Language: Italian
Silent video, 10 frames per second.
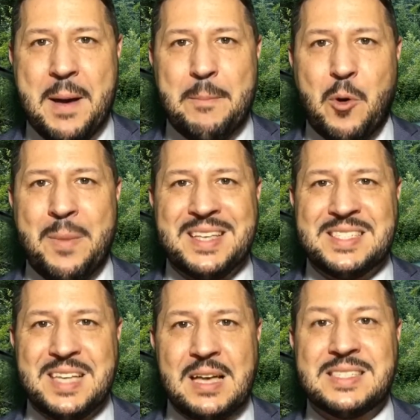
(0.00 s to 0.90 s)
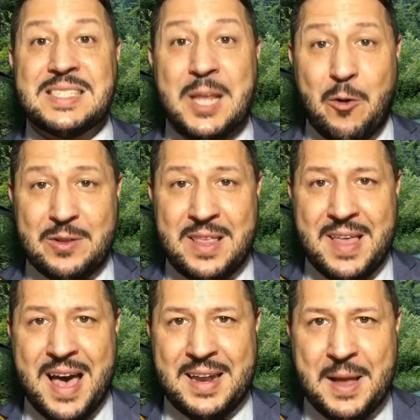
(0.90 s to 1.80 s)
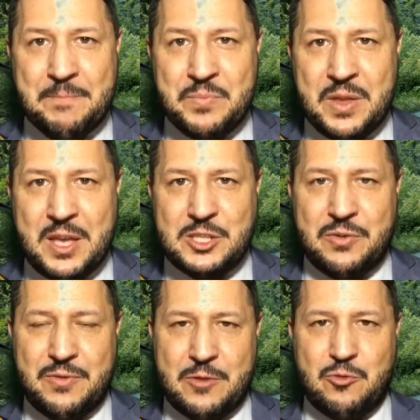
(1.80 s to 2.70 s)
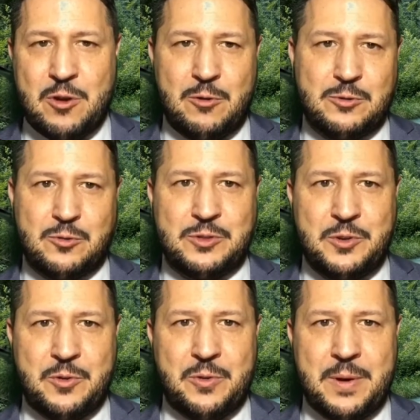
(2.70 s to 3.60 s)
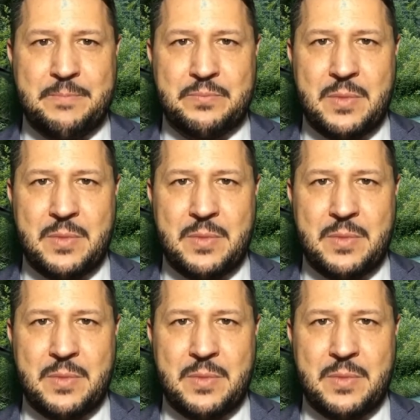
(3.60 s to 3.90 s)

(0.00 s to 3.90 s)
promessa straordinaria che ci ha fatto il nostro Signore.